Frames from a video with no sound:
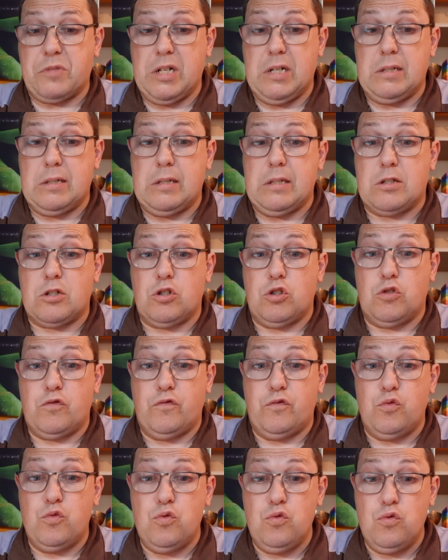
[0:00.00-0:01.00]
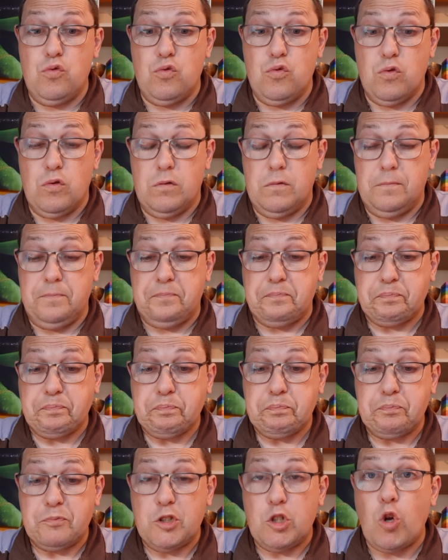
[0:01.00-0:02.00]
c'est ce que je vous euh,
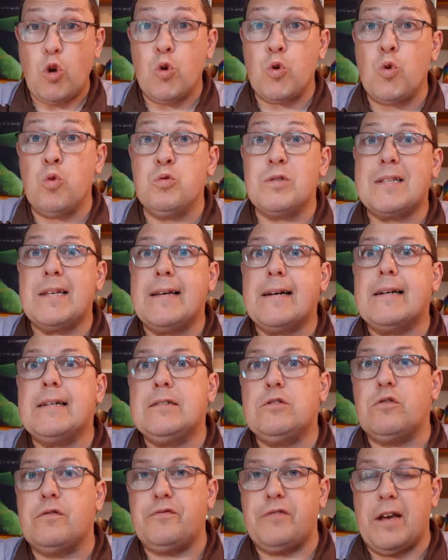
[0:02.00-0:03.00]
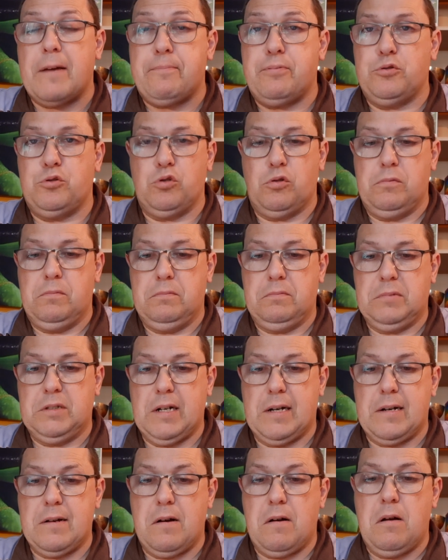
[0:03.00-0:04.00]
conseillerais de faire plutôt,
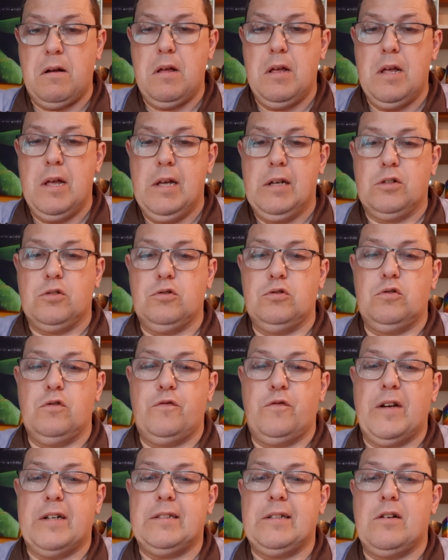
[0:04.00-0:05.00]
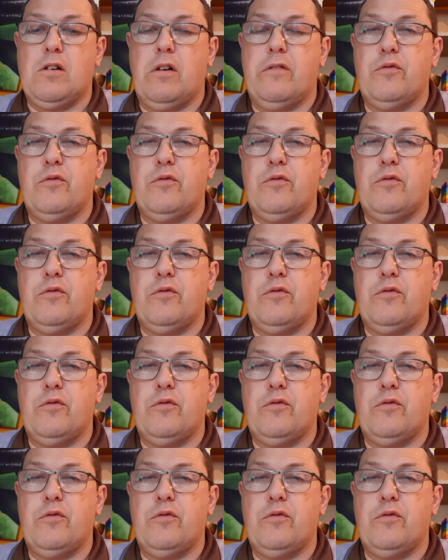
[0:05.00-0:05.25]
d'accord Que de faire des grands